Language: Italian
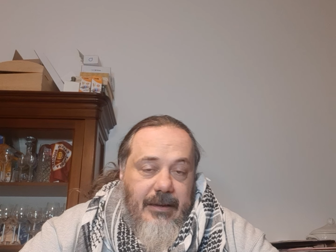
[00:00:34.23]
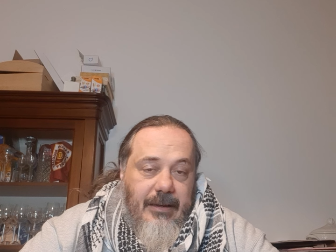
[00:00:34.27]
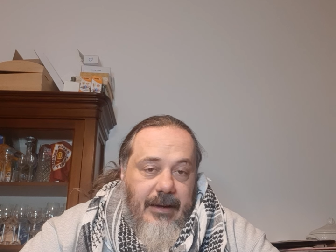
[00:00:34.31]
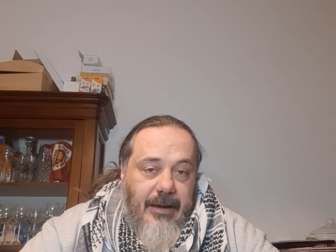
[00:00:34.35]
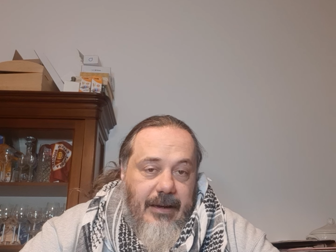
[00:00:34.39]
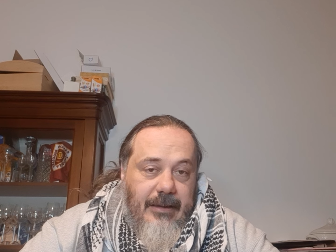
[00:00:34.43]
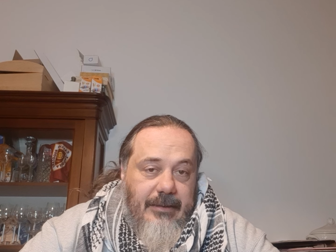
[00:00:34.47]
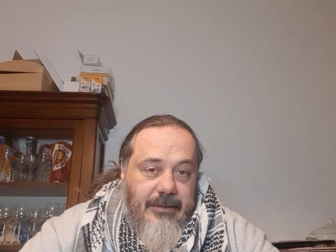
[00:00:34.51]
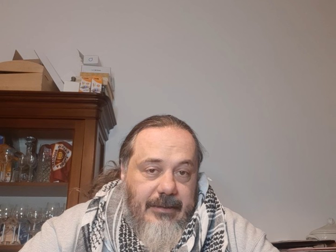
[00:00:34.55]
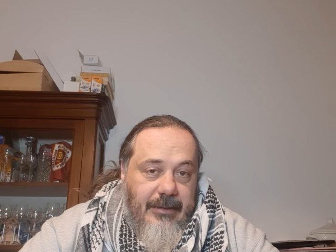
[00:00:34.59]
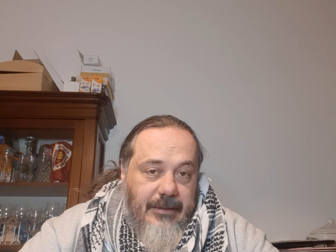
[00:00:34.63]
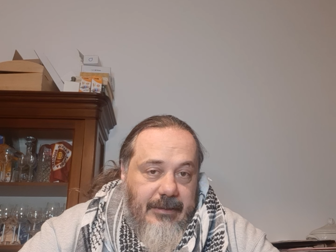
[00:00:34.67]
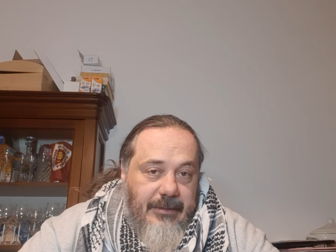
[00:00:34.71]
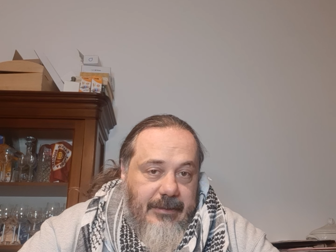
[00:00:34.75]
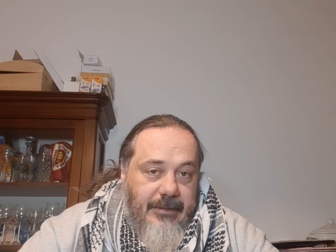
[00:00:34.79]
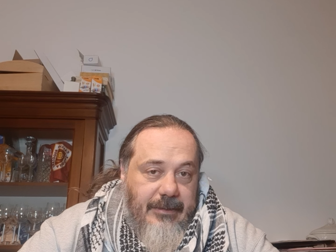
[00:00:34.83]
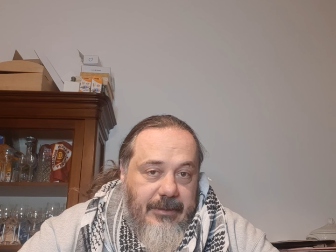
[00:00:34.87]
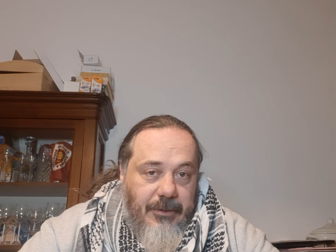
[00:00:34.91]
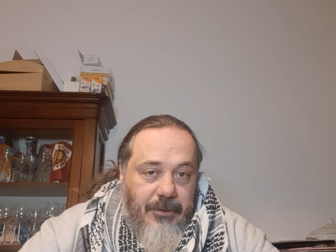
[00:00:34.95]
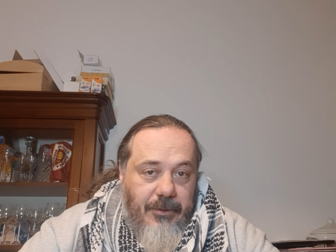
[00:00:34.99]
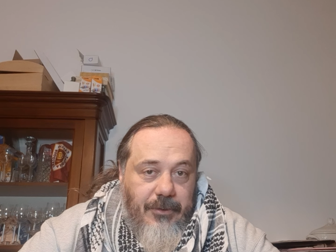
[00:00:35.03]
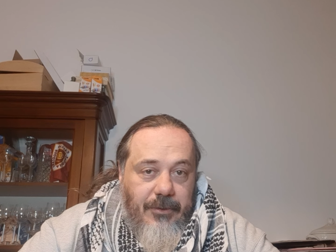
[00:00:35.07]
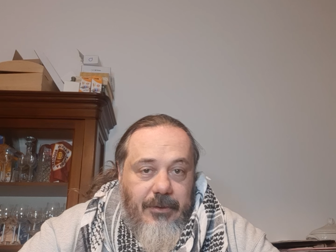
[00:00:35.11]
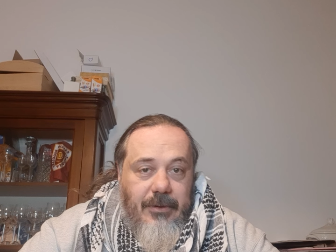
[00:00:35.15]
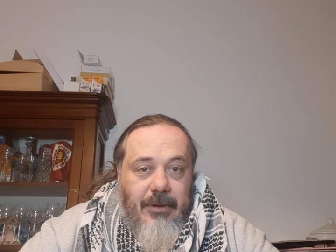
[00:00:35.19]

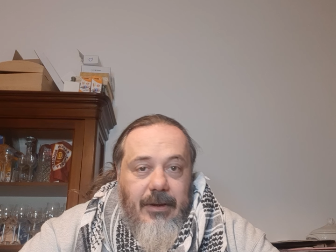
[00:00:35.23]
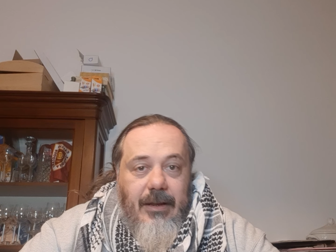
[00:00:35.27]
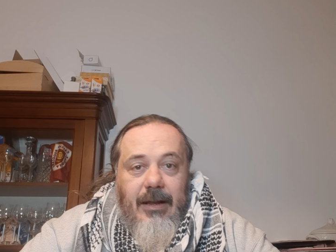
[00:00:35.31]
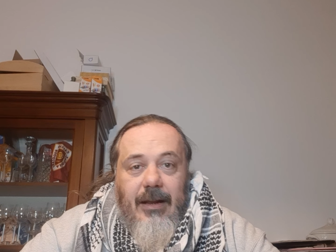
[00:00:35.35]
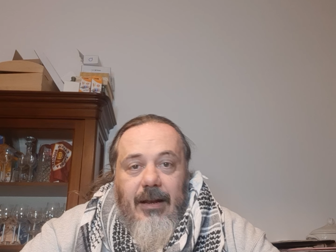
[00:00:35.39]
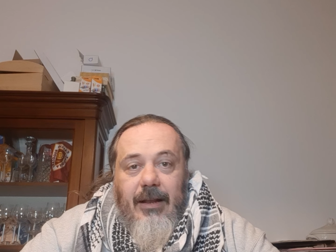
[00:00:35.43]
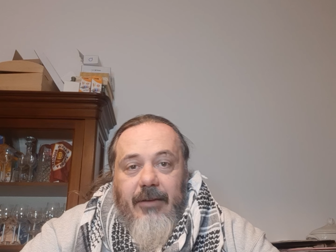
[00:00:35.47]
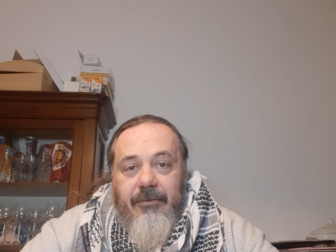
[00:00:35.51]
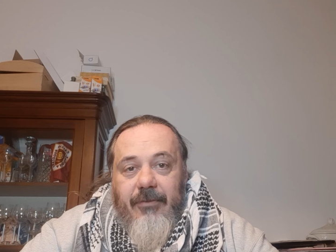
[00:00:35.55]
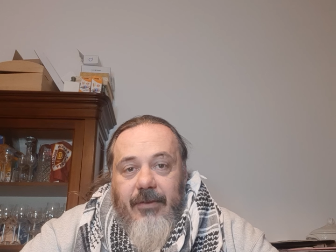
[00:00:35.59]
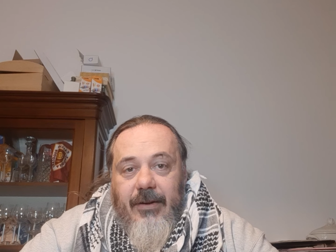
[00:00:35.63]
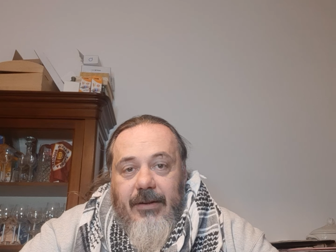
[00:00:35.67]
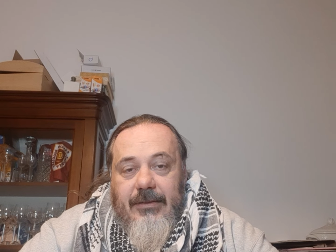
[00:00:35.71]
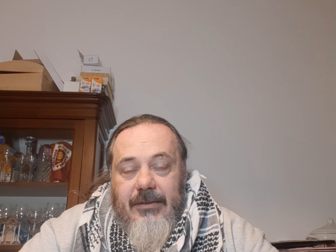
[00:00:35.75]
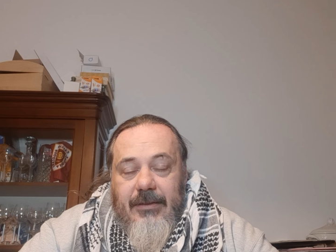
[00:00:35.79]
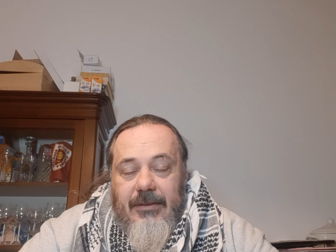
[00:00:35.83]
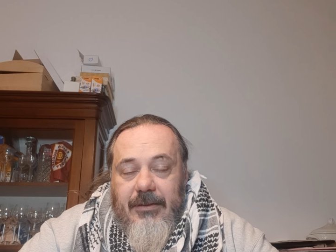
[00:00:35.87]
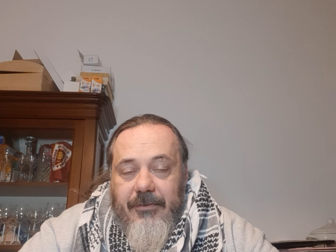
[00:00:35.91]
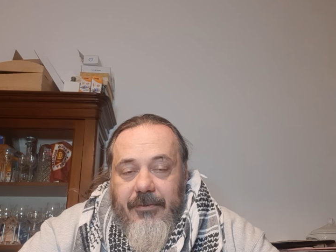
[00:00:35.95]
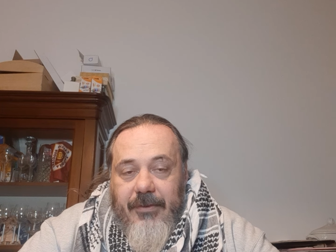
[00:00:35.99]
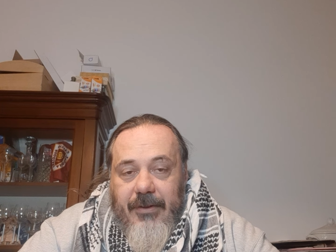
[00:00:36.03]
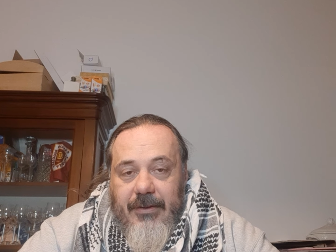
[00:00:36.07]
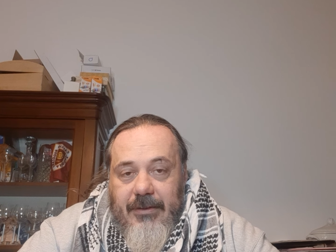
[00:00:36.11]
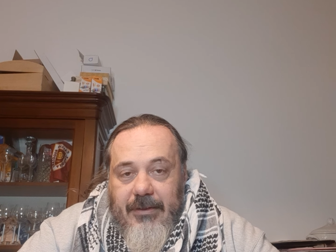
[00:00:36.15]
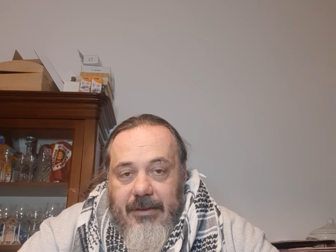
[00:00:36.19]
attenzione alla fase
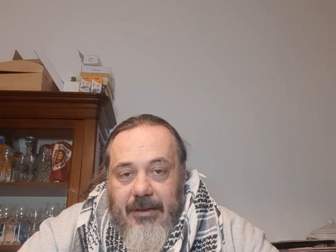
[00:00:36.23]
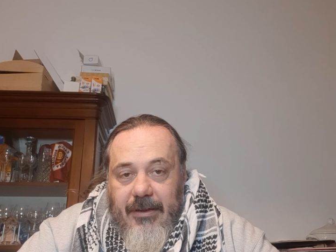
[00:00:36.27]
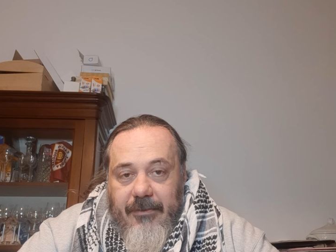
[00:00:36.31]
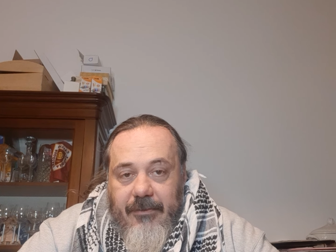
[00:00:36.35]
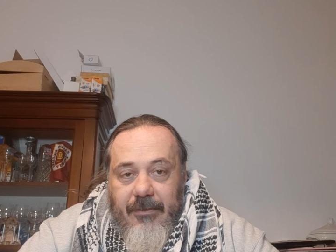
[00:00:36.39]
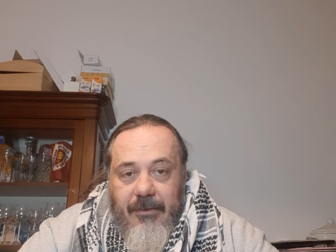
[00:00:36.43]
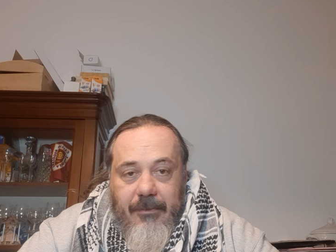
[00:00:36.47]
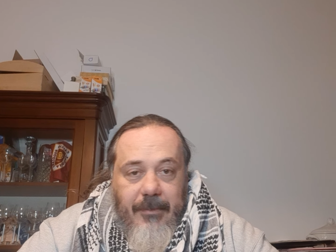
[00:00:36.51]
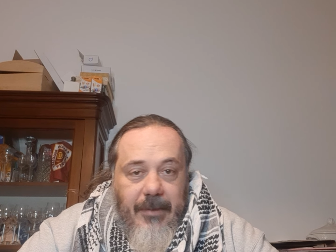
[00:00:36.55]
difensiva,